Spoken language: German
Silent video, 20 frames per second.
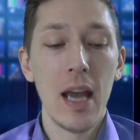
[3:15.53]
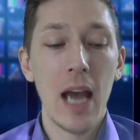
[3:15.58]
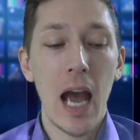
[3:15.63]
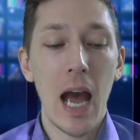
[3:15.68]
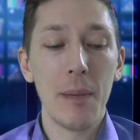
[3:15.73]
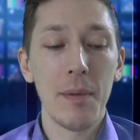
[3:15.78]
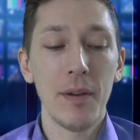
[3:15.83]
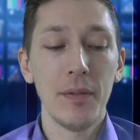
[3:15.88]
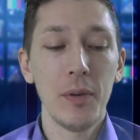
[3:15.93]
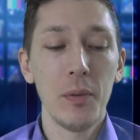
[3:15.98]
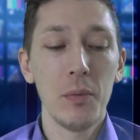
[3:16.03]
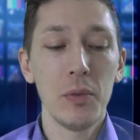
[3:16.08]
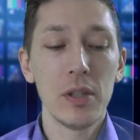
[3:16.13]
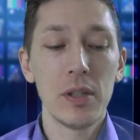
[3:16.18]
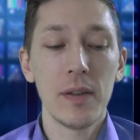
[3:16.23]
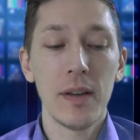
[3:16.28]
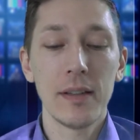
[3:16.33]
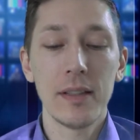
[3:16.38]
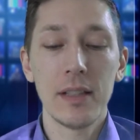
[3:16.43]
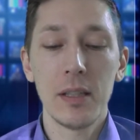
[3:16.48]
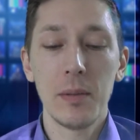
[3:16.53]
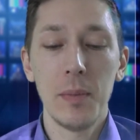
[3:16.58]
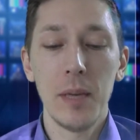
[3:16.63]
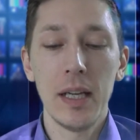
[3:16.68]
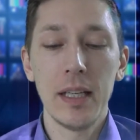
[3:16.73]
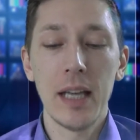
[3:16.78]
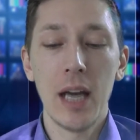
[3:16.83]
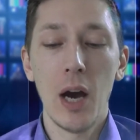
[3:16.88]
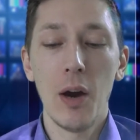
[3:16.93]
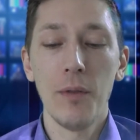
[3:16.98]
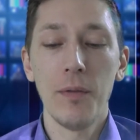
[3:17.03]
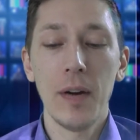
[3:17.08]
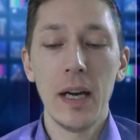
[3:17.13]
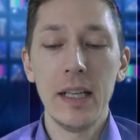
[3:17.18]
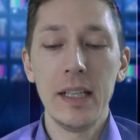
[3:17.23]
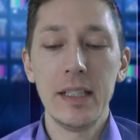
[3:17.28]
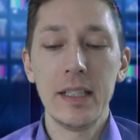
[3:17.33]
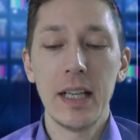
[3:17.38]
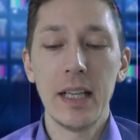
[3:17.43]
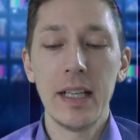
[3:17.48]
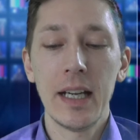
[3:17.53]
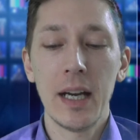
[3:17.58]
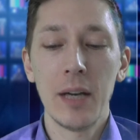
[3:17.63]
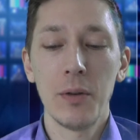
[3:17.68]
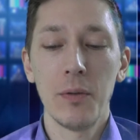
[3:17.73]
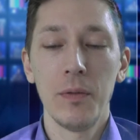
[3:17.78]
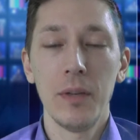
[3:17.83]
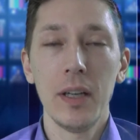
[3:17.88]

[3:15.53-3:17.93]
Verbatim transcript: Aber 25 Meter auf einen Italiano